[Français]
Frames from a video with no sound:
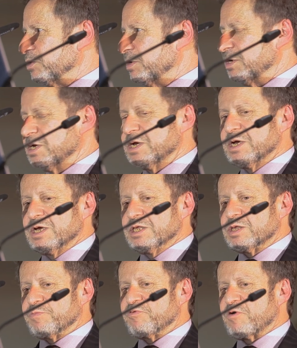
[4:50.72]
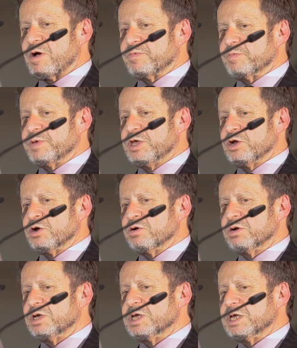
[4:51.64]
c'est que, en
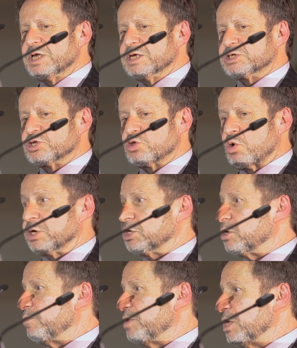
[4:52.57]
fait, il y a un déséquilibre